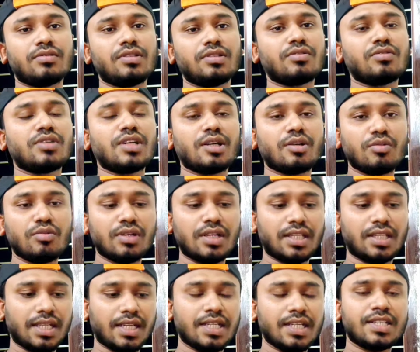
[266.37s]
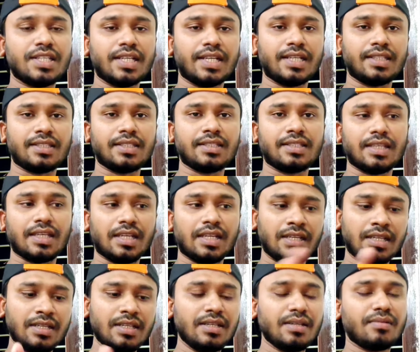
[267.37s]
যদি কোনো আঙ্গুল না থাকে সেই ক্ষেত্রে
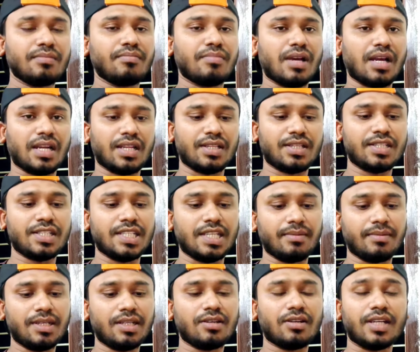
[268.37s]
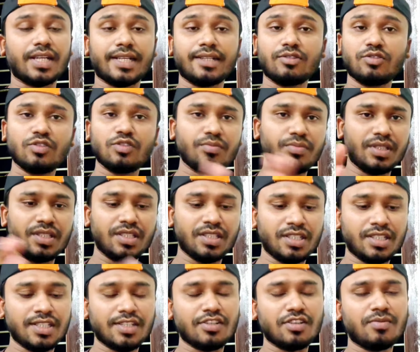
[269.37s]
তারা বাংলাদেশে ঝামেলা করে কিন্তু
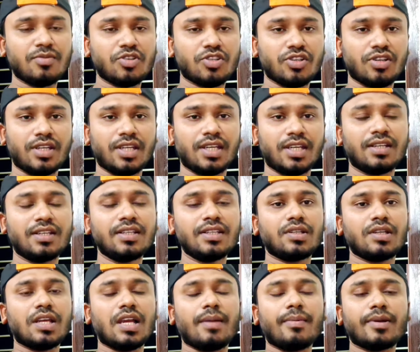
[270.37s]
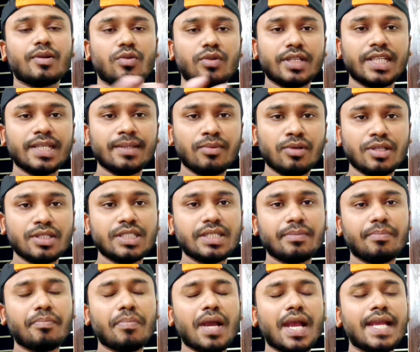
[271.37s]
বিদেশে এটা সমস্যা হয় না আবার অনেকে বলেন
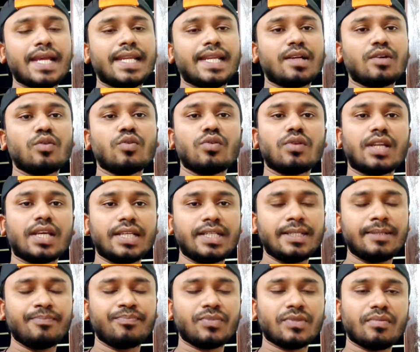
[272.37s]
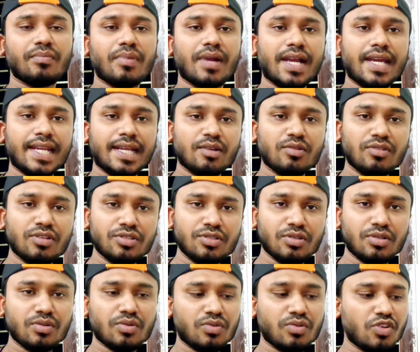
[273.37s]
যে পায়ের আঙ্গুল নাই পায়ের আঙ্গুলের
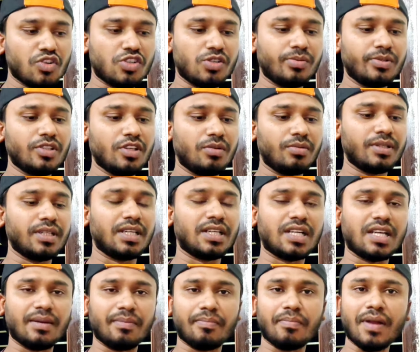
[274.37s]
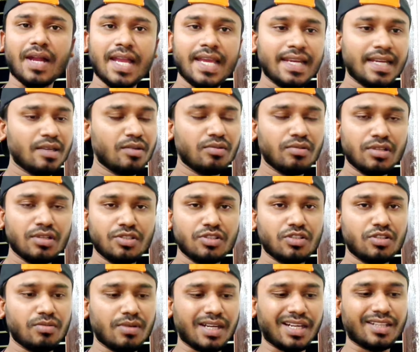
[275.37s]
জন্য কোনো অসুবিধা হবে কিনা না পায়ের আঙ্গুলের
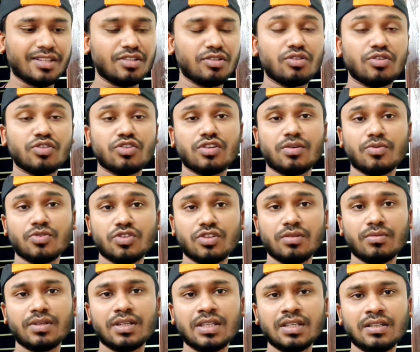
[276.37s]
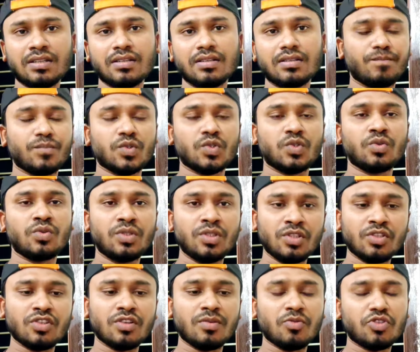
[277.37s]
জন্য বাংলাদেশে কোনো সমস্যা হবে না
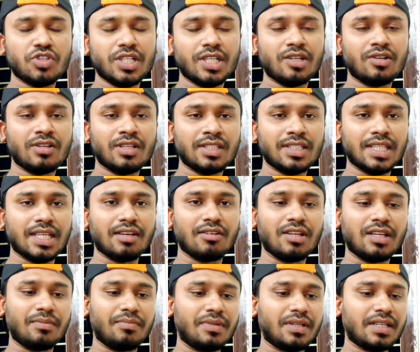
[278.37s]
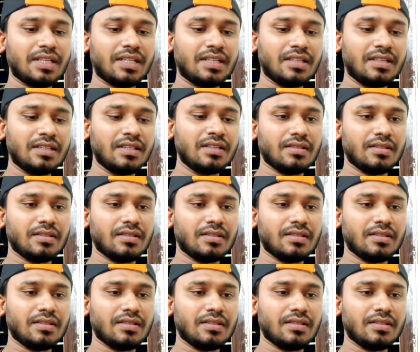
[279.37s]
যদিও সমস্যা করে তাহলে আপনাকে